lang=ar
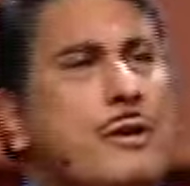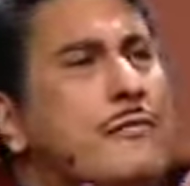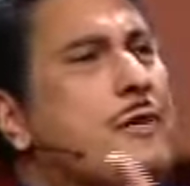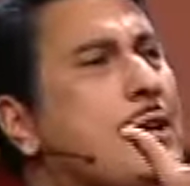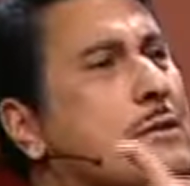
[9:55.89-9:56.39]
اللي
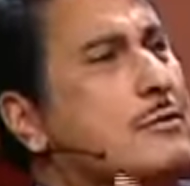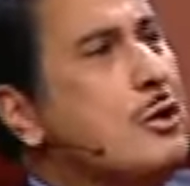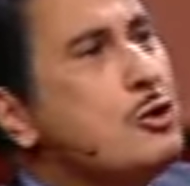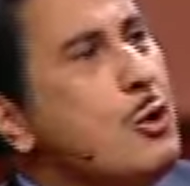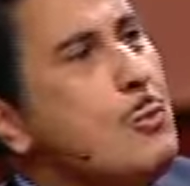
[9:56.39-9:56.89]
احنا
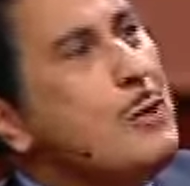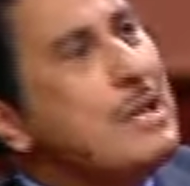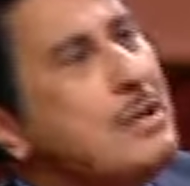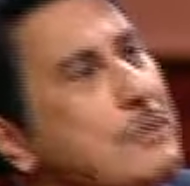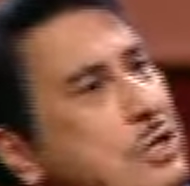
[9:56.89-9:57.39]
بنقدرهم
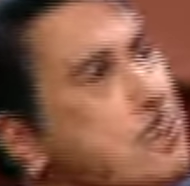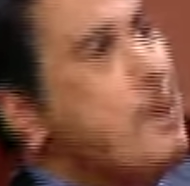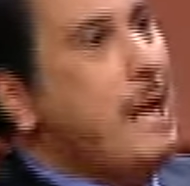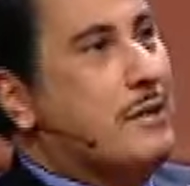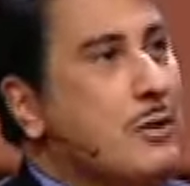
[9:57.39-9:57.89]
الناس
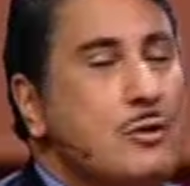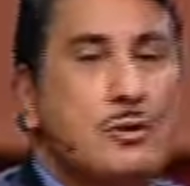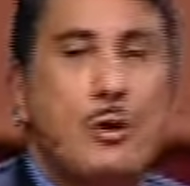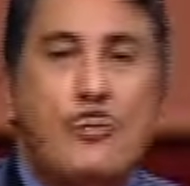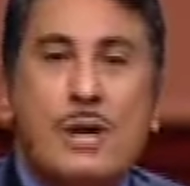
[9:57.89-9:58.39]
اللي احنا
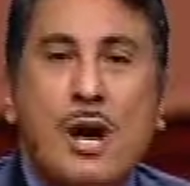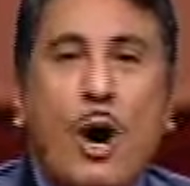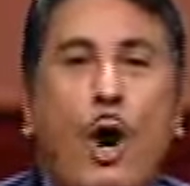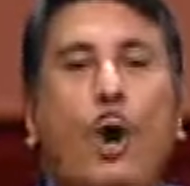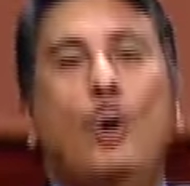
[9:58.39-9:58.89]
بنحترمهم
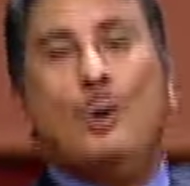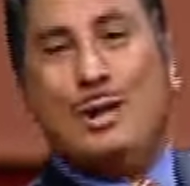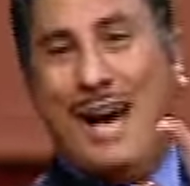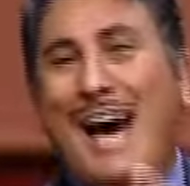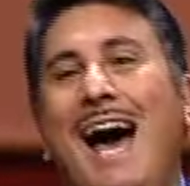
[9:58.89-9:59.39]

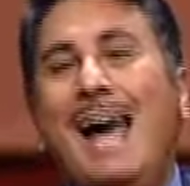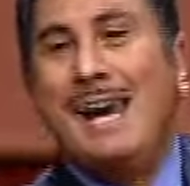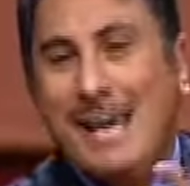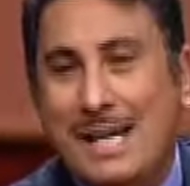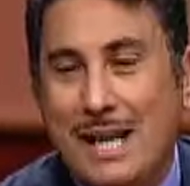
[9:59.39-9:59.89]
الناس اللي
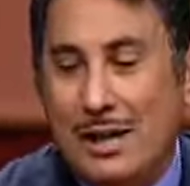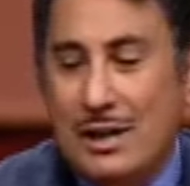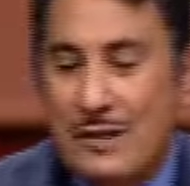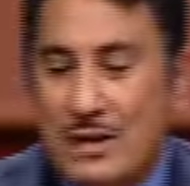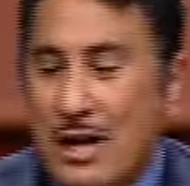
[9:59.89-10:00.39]
بنعتبرهم
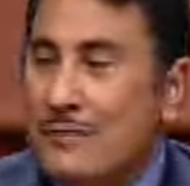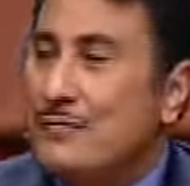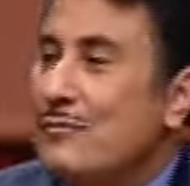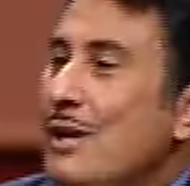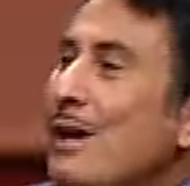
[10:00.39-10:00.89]
غاليين في
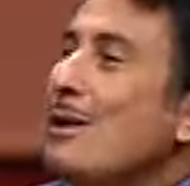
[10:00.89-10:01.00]
حياتنا